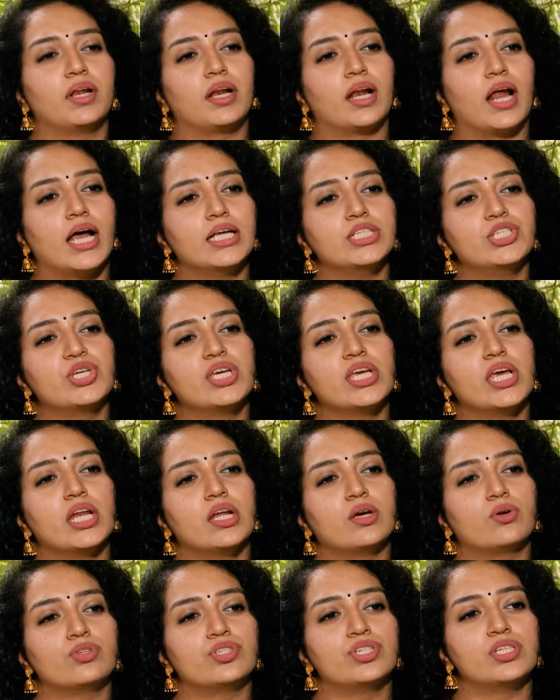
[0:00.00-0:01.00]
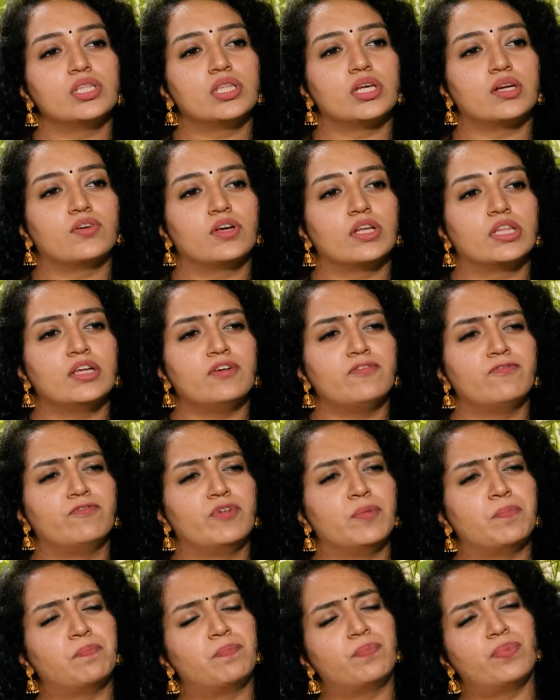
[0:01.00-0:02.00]
మీరు రాజకీయాలకు వచ్చిన తర్వాత
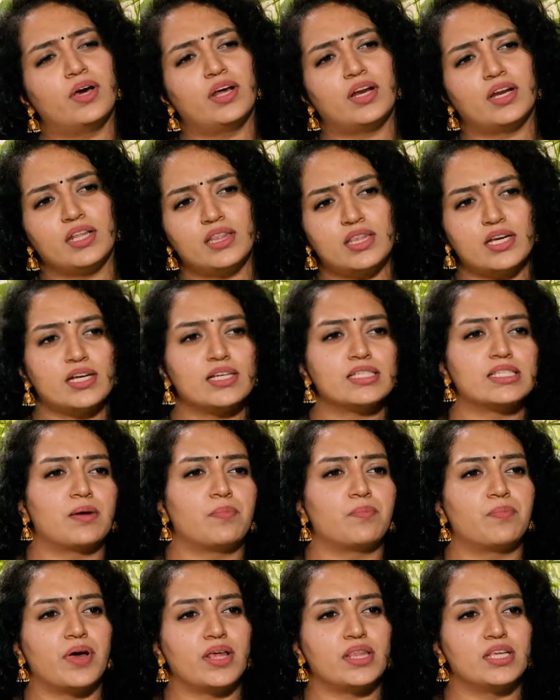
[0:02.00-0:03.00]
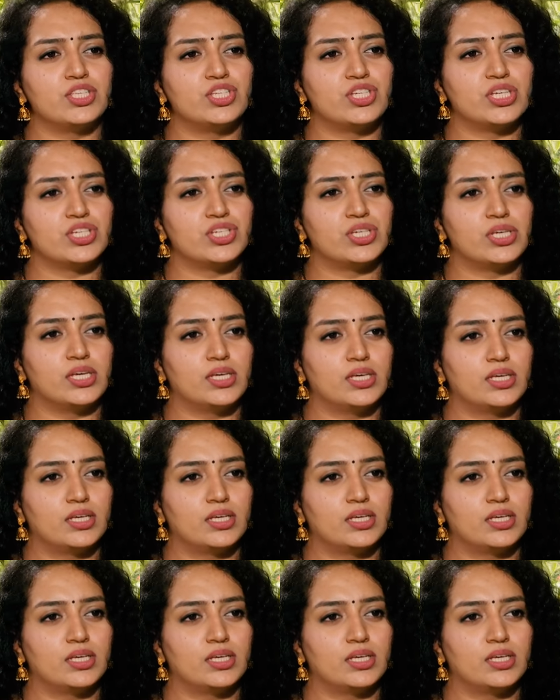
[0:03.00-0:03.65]
విపరీతంగా సంపాదించేసి